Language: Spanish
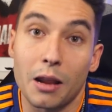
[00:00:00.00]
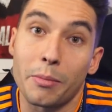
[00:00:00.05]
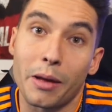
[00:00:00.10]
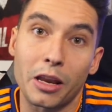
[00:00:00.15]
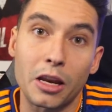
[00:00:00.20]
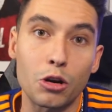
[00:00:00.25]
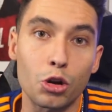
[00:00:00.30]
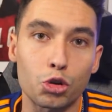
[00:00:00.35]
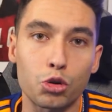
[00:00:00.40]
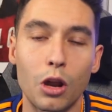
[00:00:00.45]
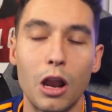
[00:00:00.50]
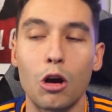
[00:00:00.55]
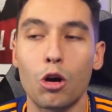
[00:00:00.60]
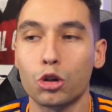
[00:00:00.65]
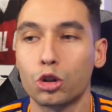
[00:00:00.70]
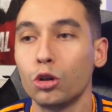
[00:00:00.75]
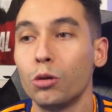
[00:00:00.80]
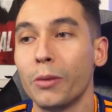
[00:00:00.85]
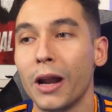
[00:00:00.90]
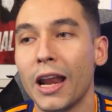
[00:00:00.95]
El Madrid no suele
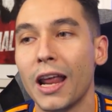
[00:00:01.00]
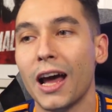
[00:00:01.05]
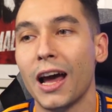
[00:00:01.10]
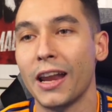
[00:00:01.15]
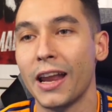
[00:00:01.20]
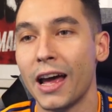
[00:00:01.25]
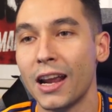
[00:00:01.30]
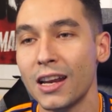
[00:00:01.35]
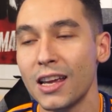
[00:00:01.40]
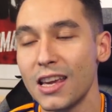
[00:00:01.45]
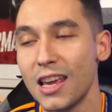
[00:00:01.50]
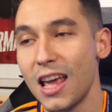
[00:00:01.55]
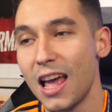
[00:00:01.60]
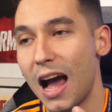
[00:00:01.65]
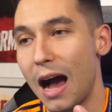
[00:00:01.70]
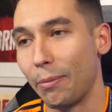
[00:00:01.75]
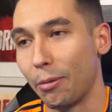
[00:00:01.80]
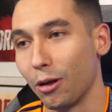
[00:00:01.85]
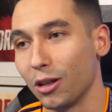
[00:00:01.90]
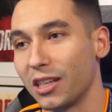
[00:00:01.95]
acostumbrar a ganar,
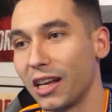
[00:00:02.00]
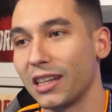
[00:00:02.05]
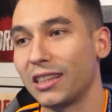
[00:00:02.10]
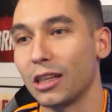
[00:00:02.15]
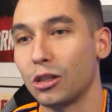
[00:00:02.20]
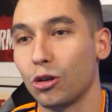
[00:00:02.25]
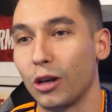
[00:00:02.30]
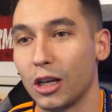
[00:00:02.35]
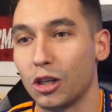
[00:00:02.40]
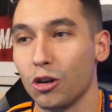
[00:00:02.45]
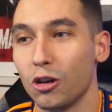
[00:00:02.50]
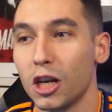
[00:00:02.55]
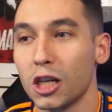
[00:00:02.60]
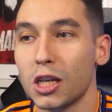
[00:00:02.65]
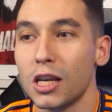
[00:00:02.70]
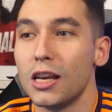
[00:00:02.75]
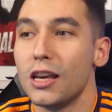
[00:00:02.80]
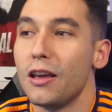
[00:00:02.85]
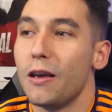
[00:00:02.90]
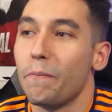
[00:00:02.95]
aprovechar estas
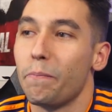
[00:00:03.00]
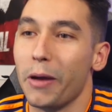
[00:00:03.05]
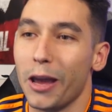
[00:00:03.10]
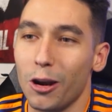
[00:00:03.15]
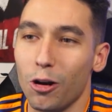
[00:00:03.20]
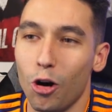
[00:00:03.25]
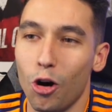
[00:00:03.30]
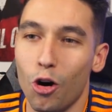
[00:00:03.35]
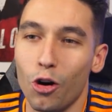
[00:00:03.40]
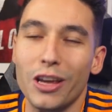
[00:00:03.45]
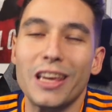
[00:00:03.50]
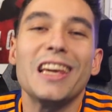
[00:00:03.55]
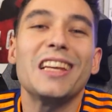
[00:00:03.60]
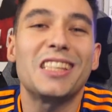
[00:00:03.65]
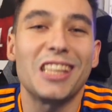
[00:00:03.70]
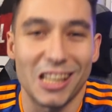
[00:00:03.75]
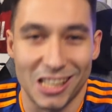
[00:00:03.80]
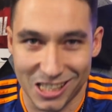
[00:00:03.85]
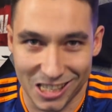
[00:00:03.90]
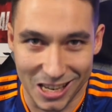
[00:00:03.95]
ocasiones, pero y
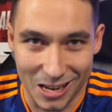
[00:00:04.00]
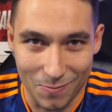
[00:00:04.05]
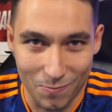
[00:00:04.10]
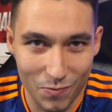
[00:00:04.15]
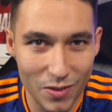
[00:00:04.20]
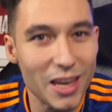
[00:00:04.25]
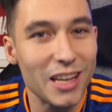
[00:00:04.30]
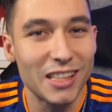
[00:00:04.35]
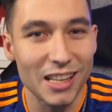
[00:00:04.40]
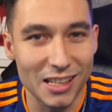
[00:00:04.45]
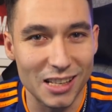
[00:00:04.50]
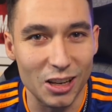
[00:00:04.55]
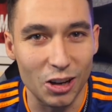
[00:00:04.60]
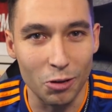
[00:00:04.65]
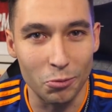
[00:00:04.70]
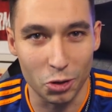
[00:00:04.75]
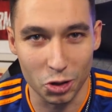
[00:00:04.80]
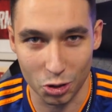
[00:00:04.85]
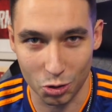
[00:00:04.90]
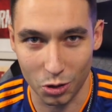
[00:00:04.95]
sí, sí, y sí, sí,
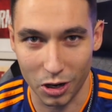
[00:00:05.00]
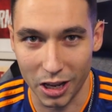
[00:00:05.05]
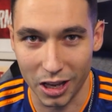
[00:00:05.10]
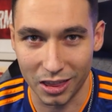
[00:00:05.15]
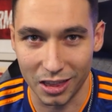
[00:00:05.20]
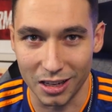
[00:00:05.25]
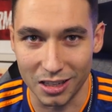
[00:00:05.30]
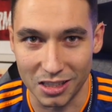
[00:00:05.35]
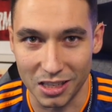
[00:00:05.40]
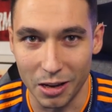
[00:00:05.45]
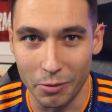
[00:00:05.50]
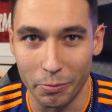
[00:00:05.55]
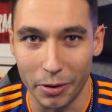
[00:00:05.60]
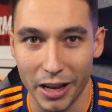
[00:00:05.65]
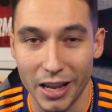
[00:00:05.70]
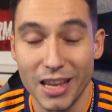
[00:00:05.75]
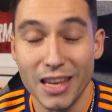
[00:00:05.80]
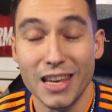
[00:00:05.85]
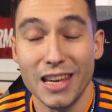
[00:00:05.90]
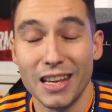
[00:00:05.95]
como se suele decir
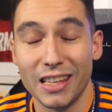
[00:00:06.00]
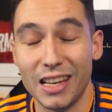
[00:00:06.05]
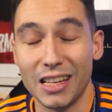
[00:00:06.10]
siempre. Ya